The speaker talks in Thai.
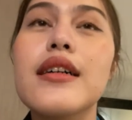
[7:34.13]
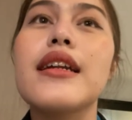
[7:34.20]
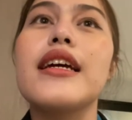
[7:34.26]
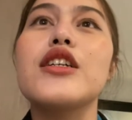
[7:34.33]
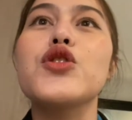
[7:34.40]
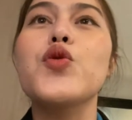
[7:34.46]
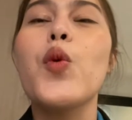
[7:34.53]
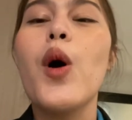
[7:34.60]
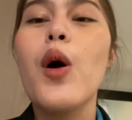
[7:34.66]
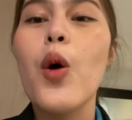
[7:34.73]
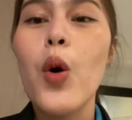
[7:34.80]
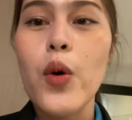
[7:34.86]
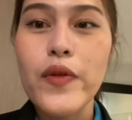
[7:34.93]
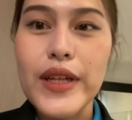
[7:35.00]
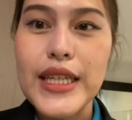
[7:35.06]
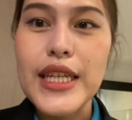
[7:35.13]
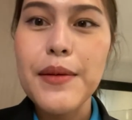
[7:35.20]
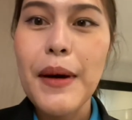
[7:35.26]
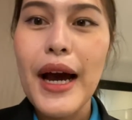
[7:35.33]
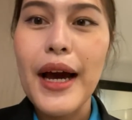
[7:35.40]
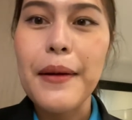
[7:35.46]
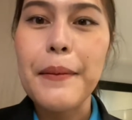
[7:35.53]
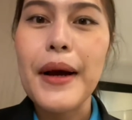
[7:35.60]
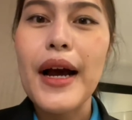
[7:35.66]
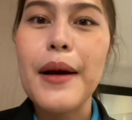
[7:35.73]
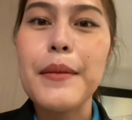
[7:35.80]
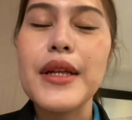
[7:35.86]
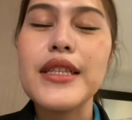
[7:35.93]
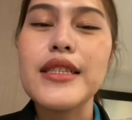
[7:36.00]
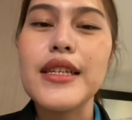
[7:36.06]
ในช่วงโควิดที่ผ่านมา
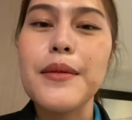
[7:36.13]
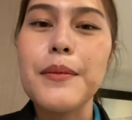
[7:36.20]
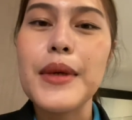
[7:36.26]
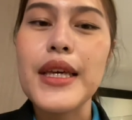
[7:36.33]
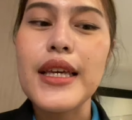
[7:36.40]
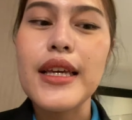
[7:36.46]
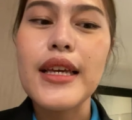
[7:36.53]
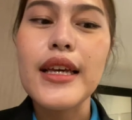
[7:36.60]
มันจะมี